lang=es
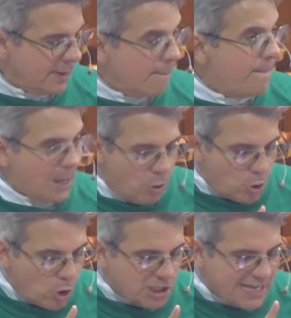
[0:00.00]
pero
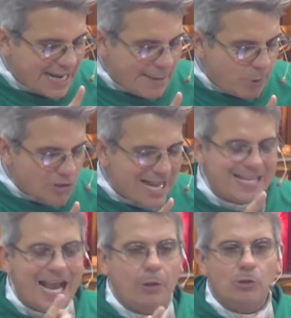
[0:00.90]
no seremos
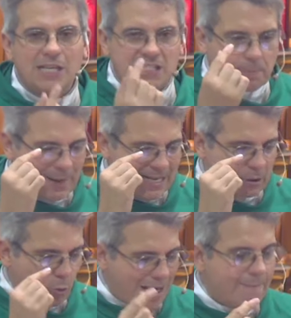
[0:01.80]
dañados
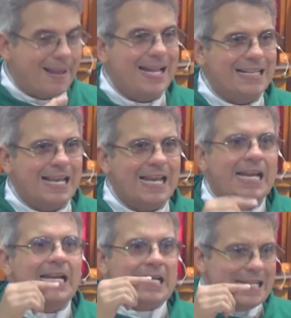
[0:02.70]
espiritualmente
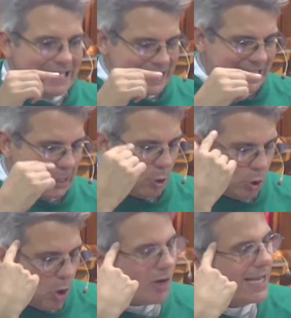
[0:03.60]
ni
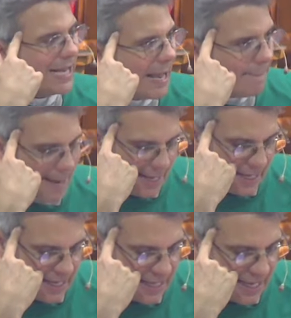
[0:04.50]

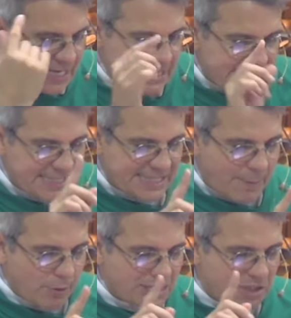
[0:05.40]
psicológicamente si
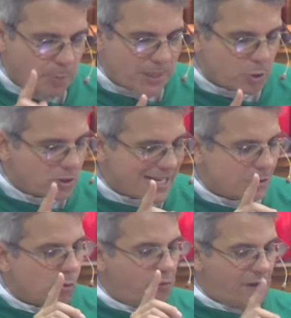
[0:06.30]
estamos dispuestos a
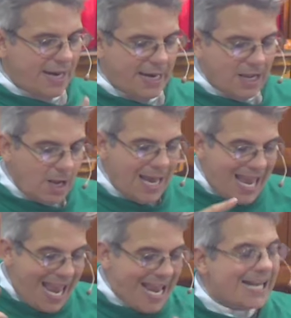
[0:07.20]
sufrir
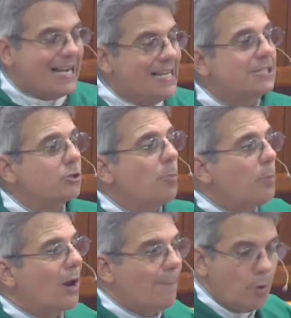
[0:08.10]
en Cristo
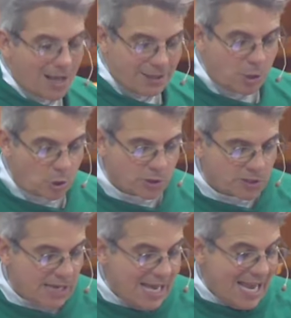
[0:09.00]
por amor a
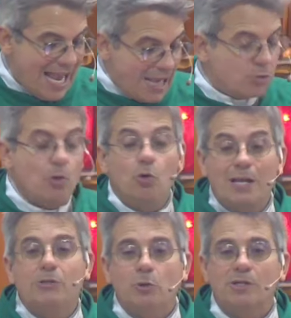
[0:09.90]
Dios. Esto es lo
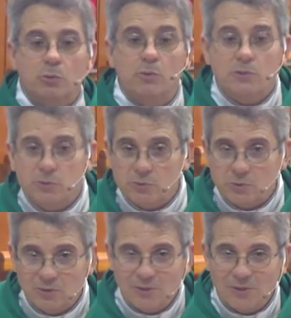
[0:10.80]
que hizo Jesús
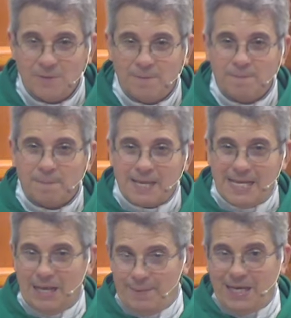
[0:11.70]
y
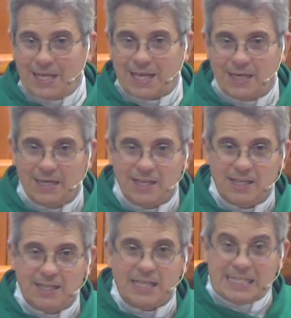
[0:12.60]
la Virgen.
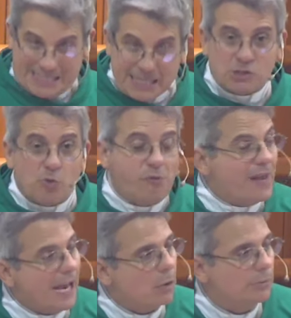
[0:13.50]
Sí
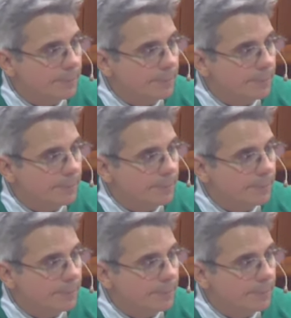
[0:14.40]
sufrieron,